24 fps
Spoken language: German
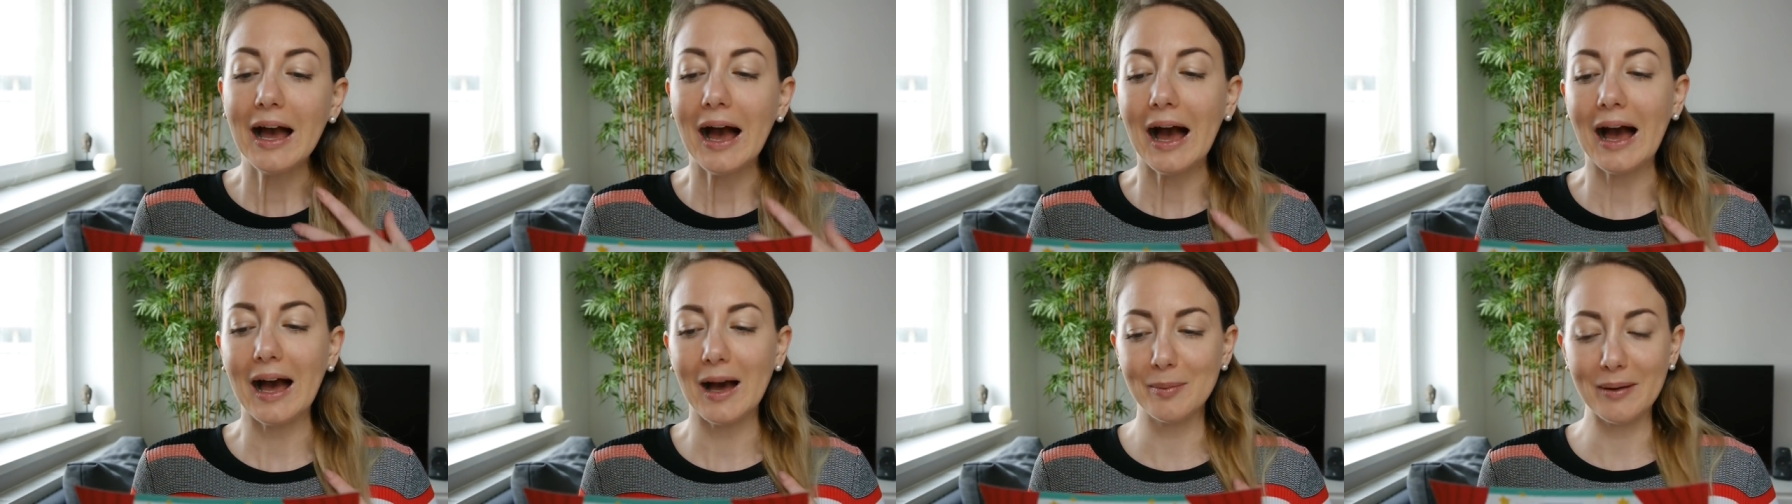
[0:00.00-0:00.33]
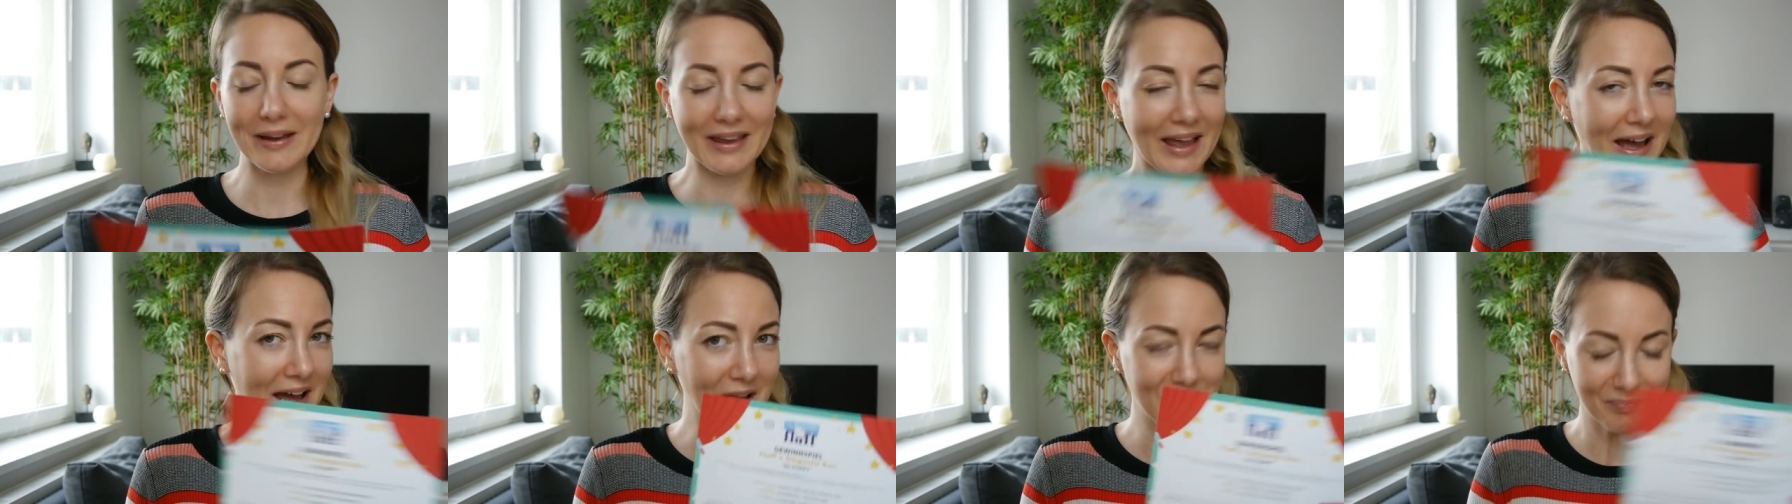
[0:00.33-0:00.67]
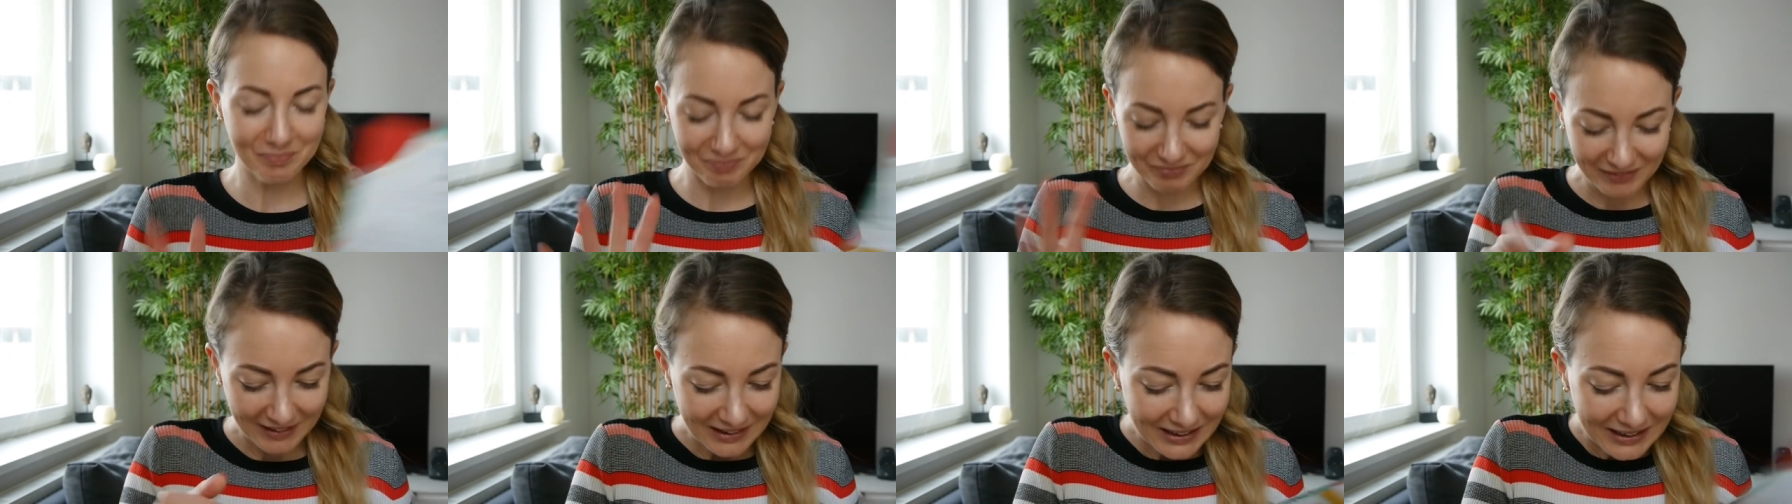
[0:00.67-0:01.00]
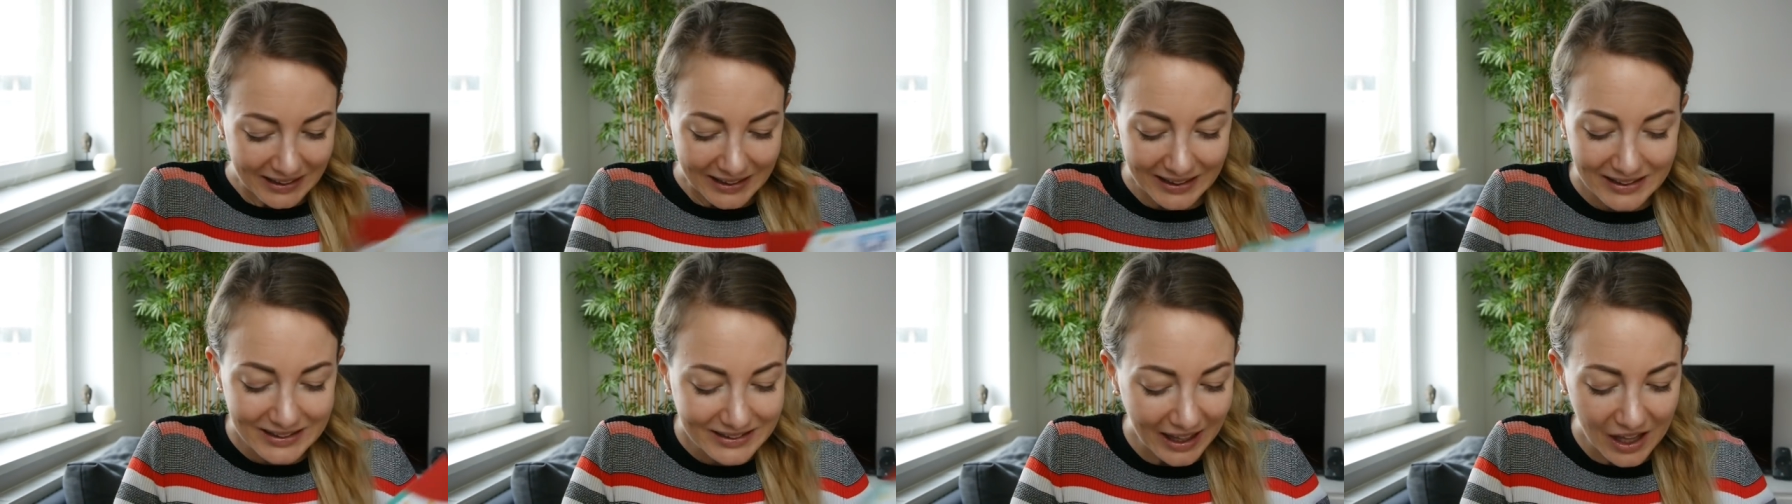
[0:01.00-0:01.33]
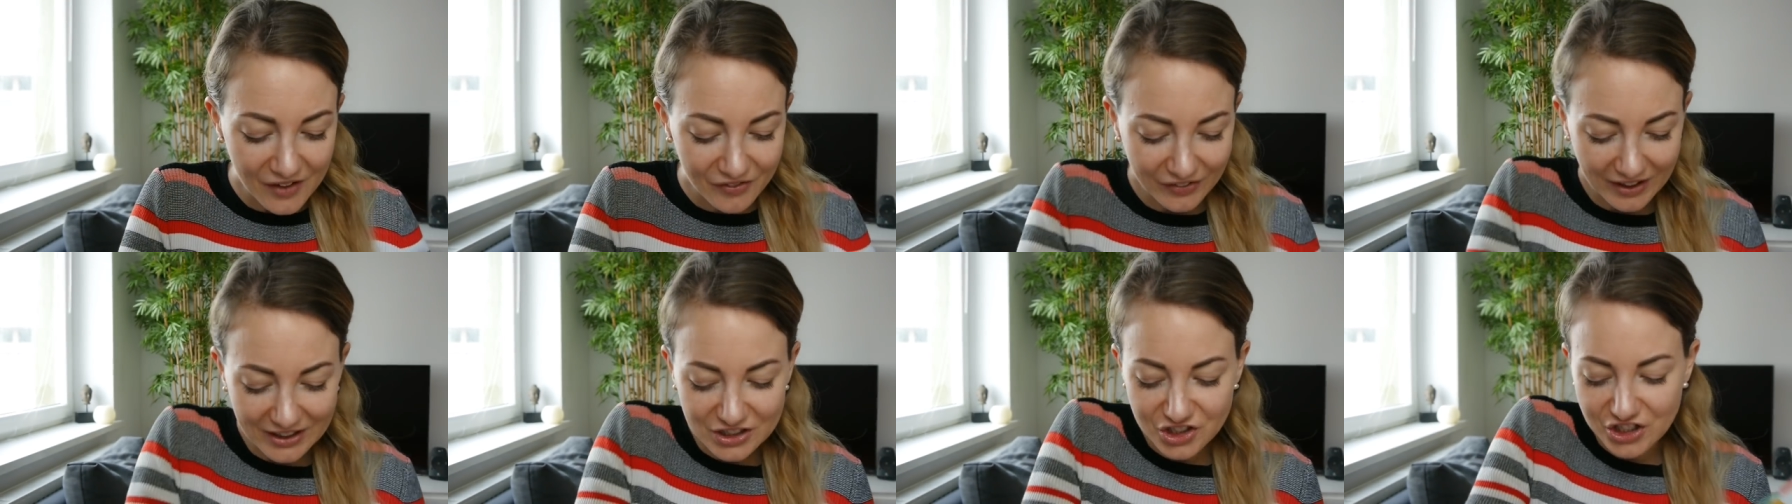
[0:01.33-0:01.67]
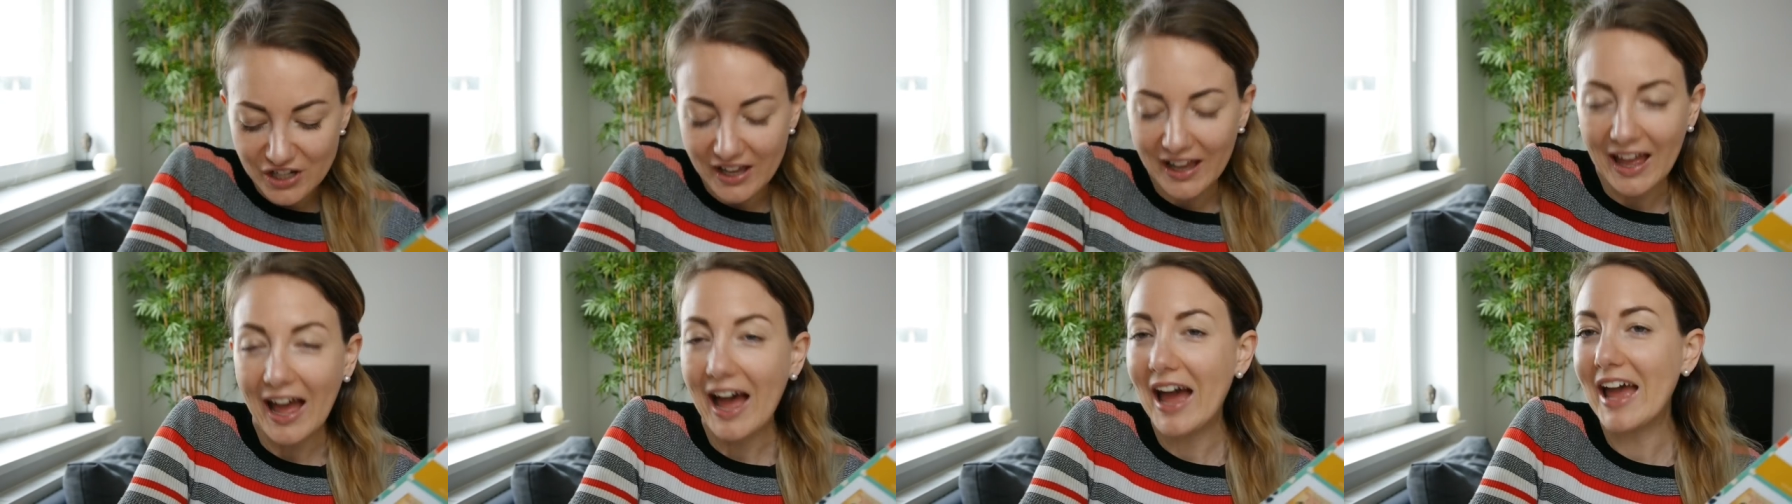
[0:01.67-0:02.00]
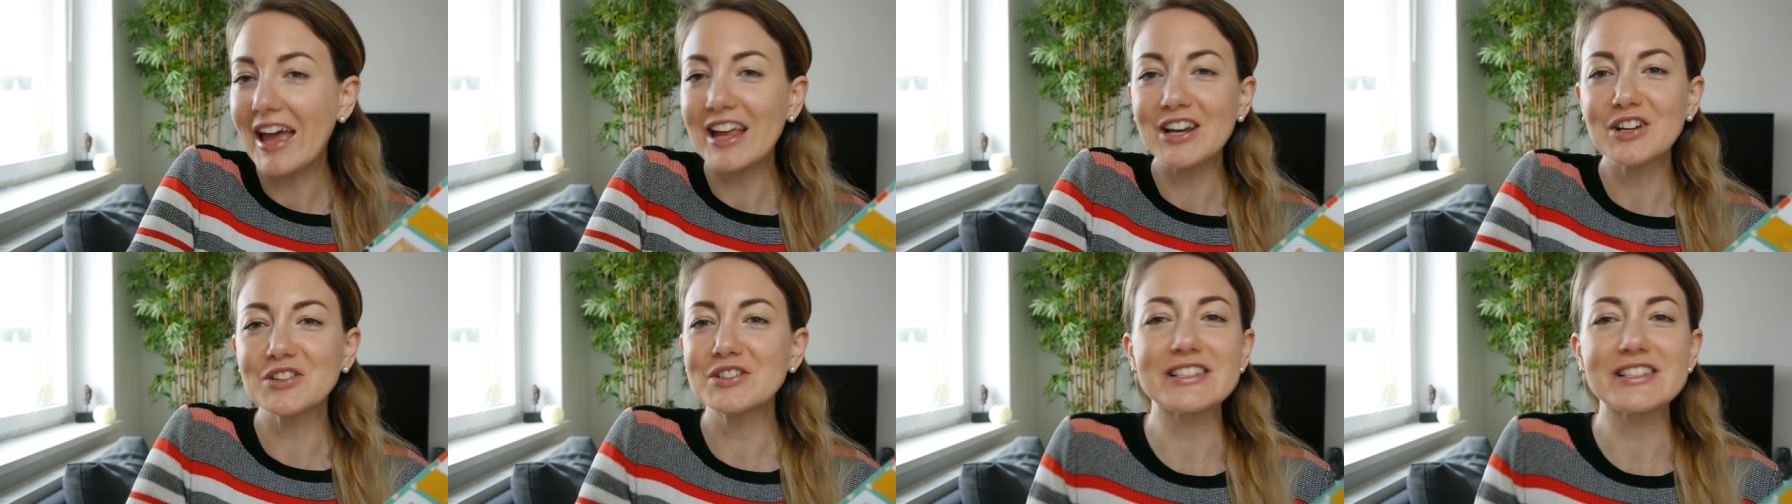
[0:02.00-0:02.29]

Aber ja, ich greife ganz schnell rein.